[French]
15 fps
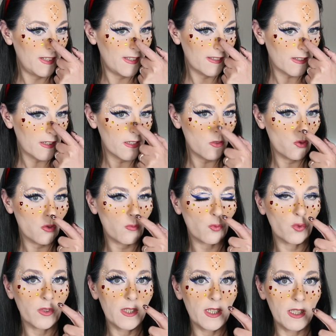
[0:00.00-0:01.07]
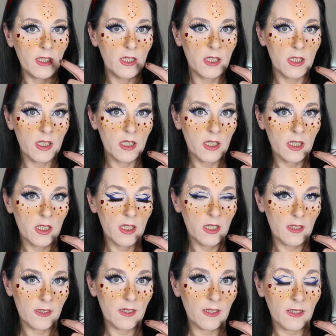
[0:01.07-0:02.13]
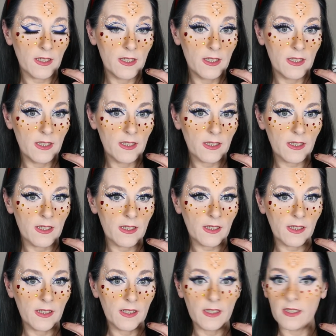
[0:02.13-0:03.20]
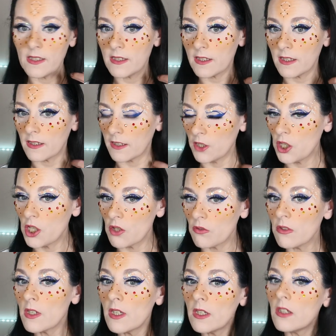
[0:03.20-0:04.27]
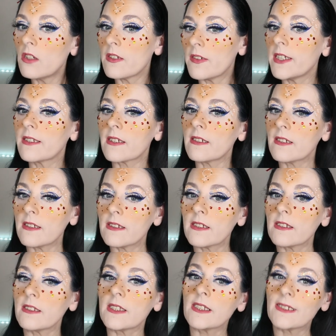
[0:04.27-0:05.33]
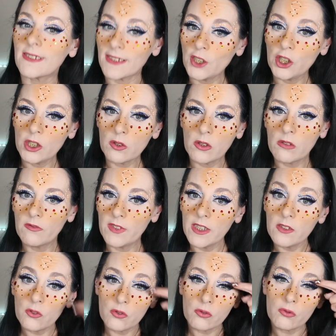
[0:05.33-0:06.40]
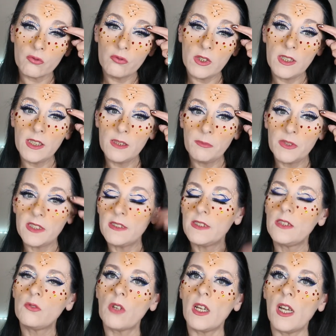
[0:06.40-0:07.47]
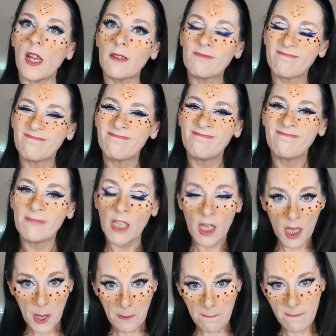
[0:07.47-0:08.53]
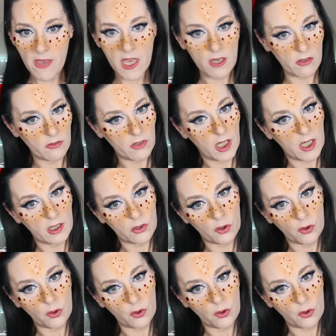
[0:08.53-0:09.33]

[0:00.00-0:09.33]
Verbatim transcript: les sur mon nez. C'est très très très très très chiant. Ça va être très très très très très chiant à enlever, surtout les petites étoiles là. Mhm. Mais euh, voilà,